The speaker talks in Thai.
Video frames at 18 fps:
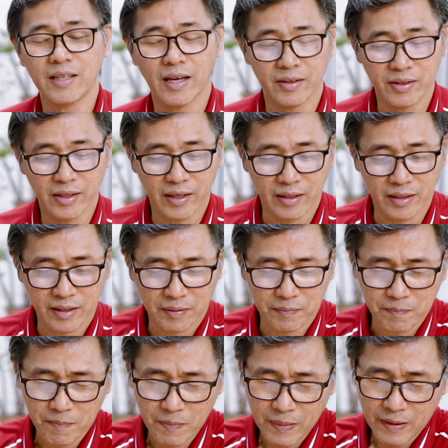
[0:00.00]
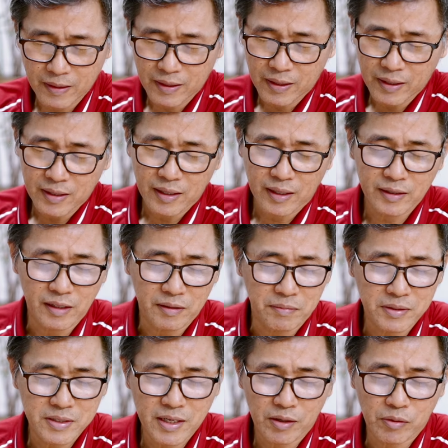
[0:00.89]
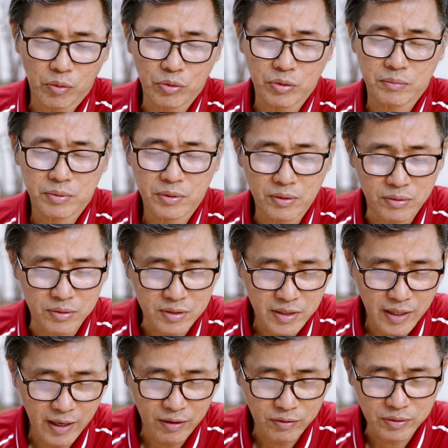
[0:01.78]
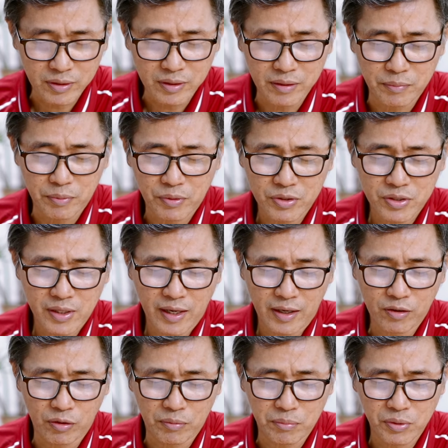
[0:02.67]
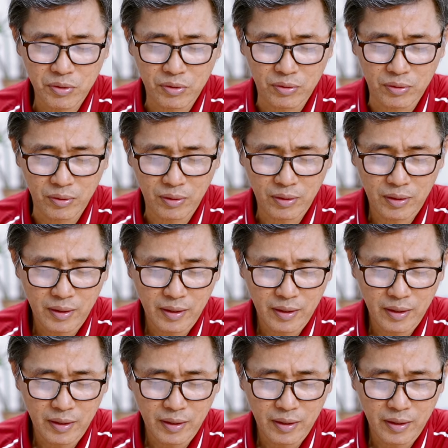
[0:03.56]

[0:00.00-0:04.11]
ธิษฐานด้วยกันครับข้าแต่พระเจ้าของคุณพระองค์เจ้าที่พระชนะของพระองค์